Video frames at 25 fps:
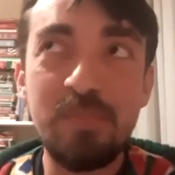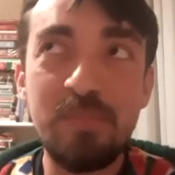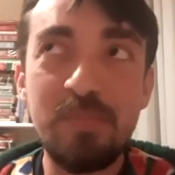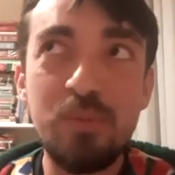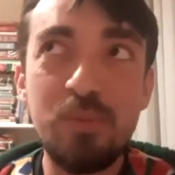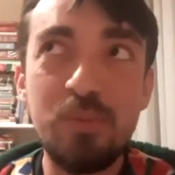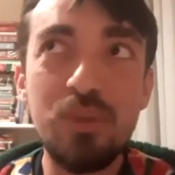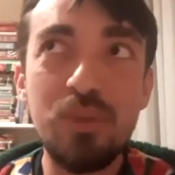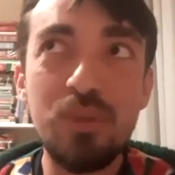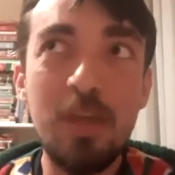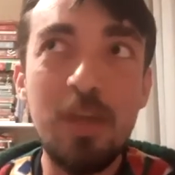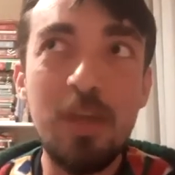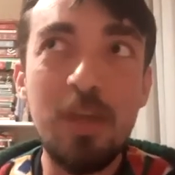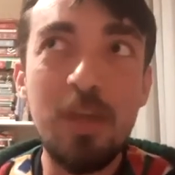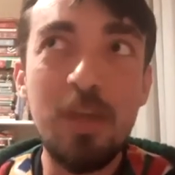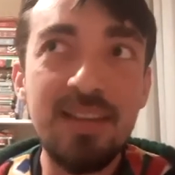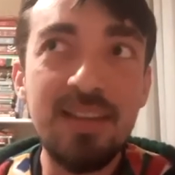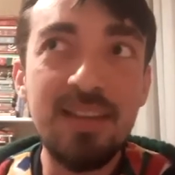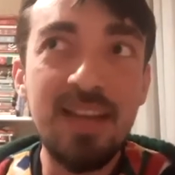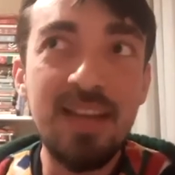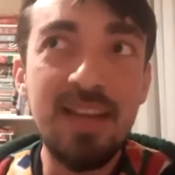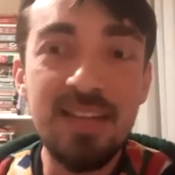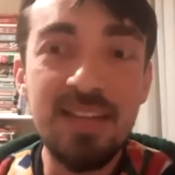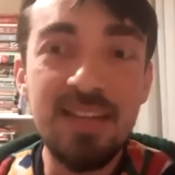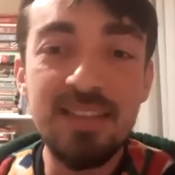bu
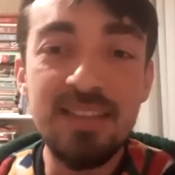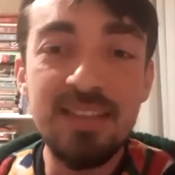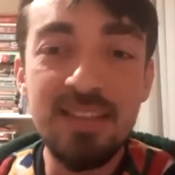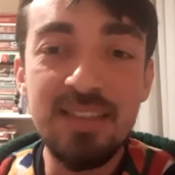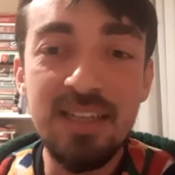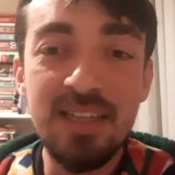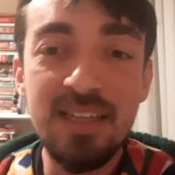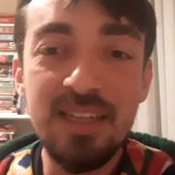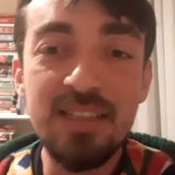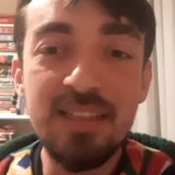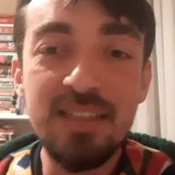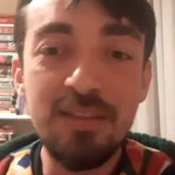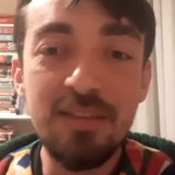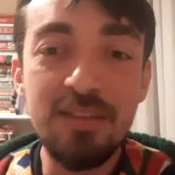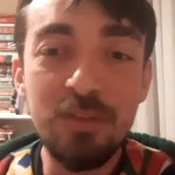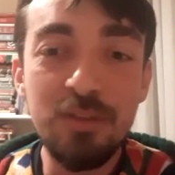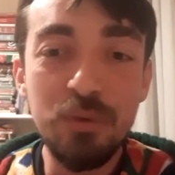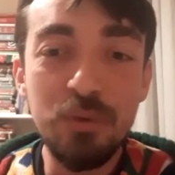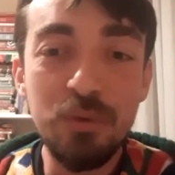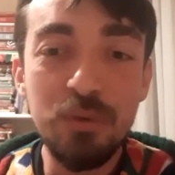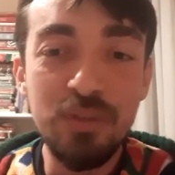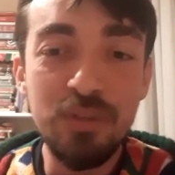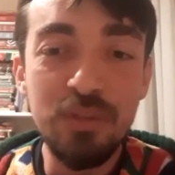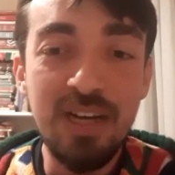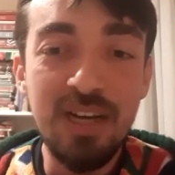zamanlarda akıl ve ruh
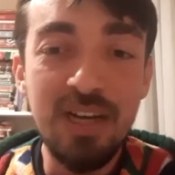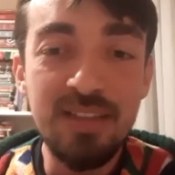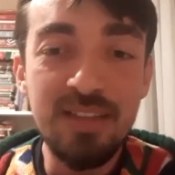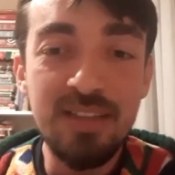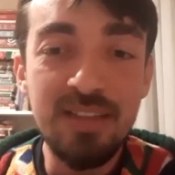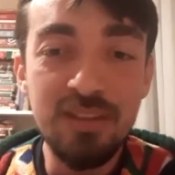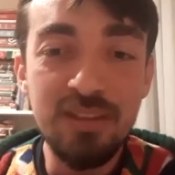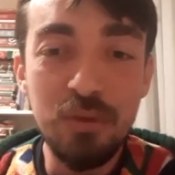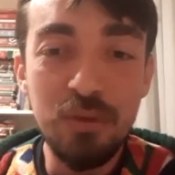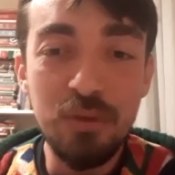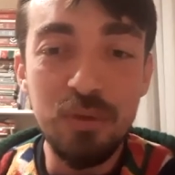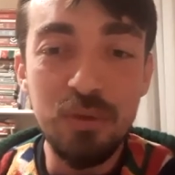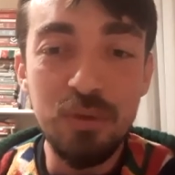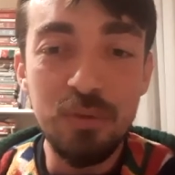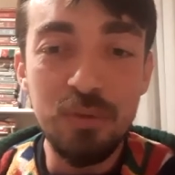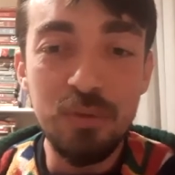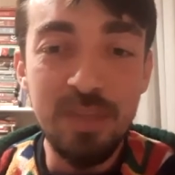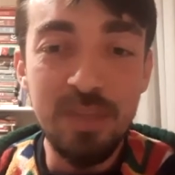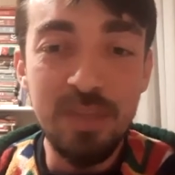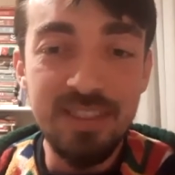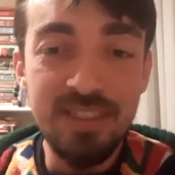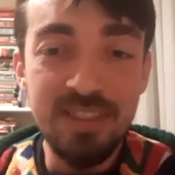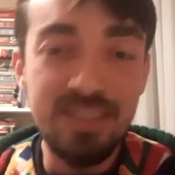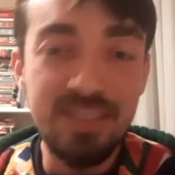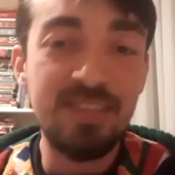sağlığını
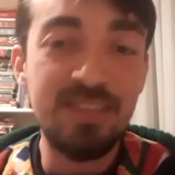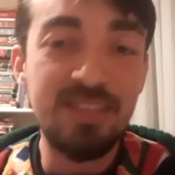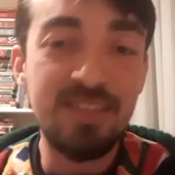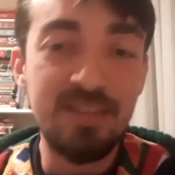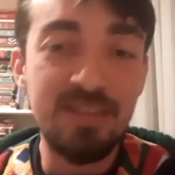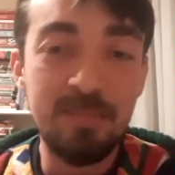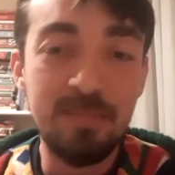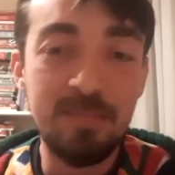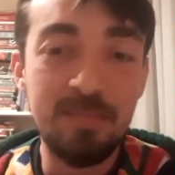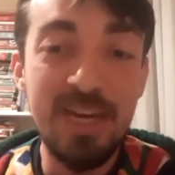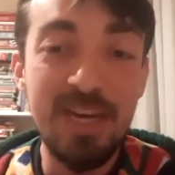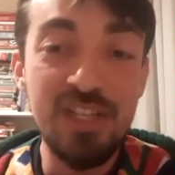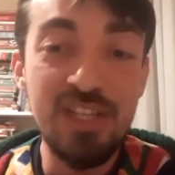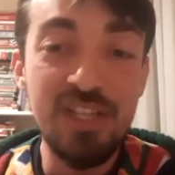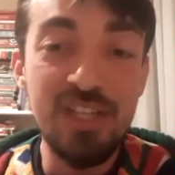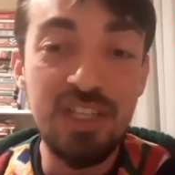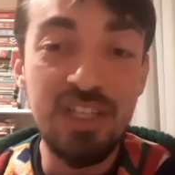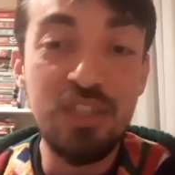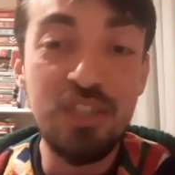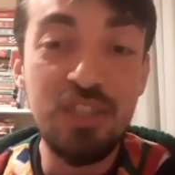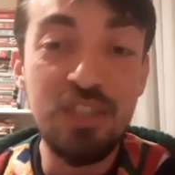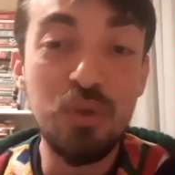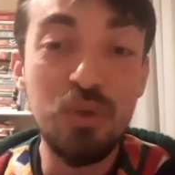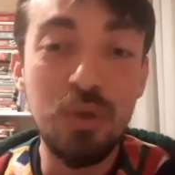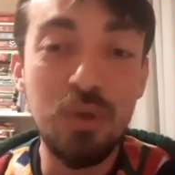korumak bence
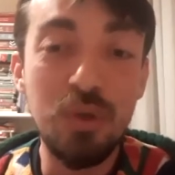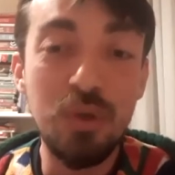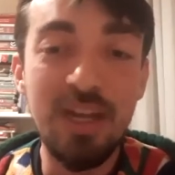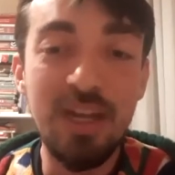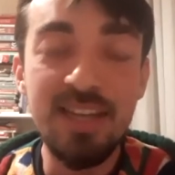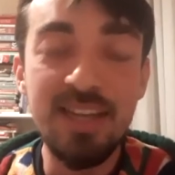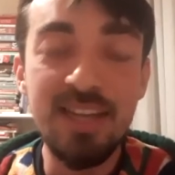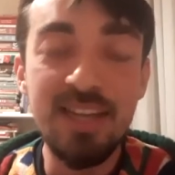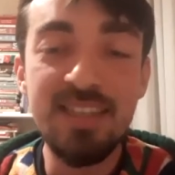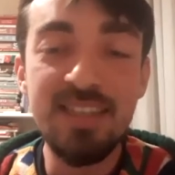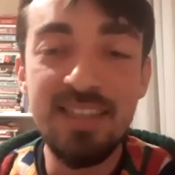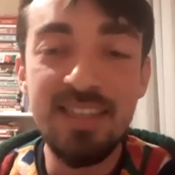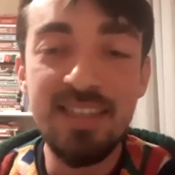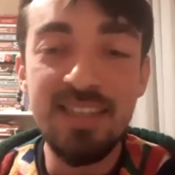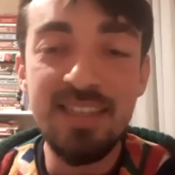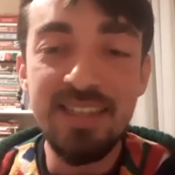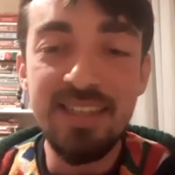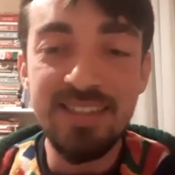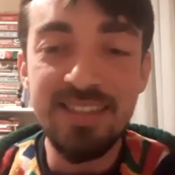hiç kolay değil.